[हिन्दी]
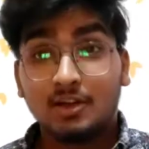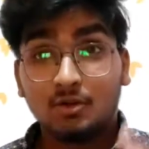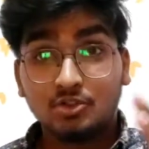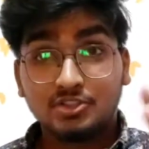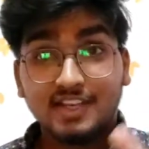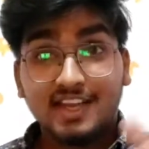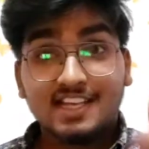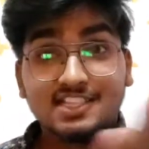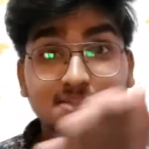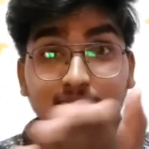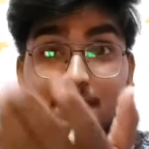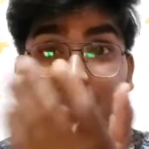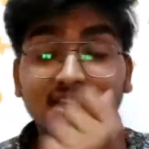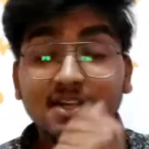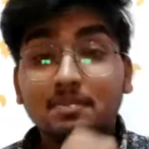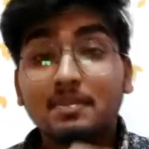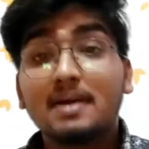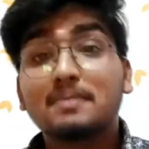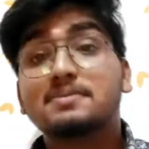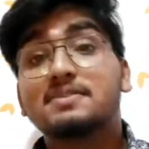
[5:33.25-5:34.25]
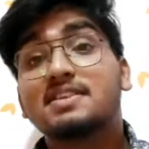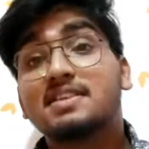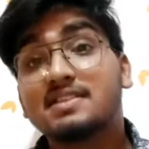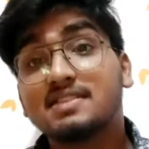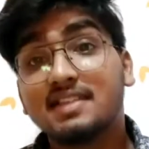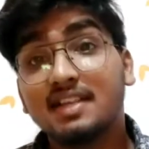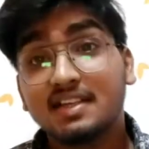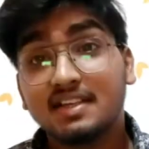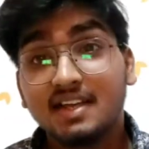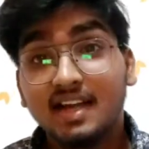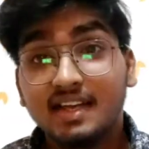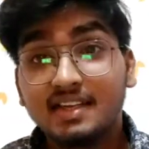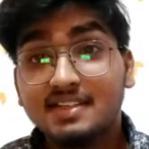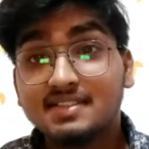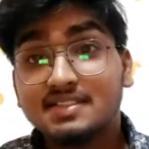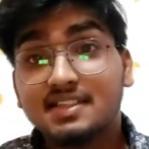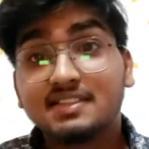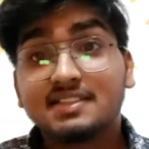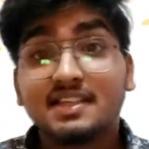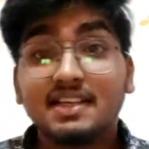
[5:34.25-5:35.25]
कुछ एस्पिरेंट वेब सीरीज़ देख के आई
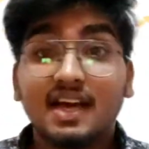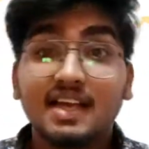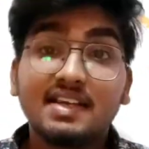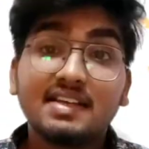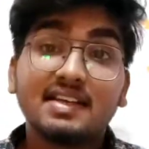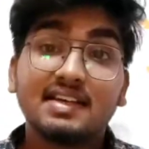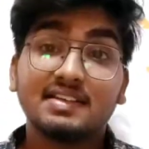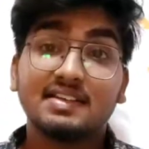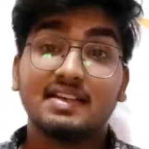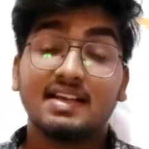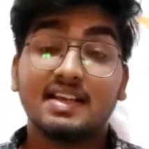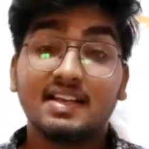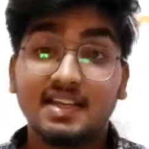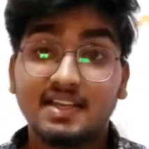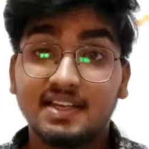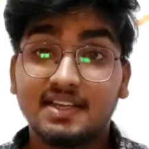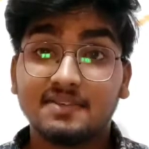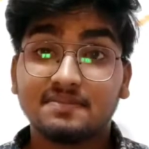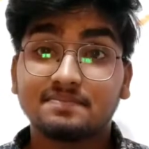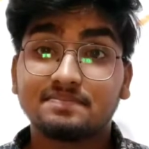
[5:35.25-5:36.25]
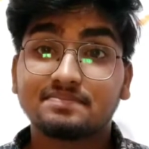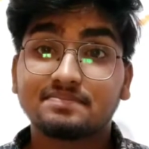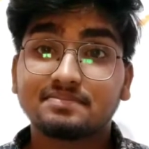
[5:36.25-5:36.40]
की तैयारी करने लगेंगे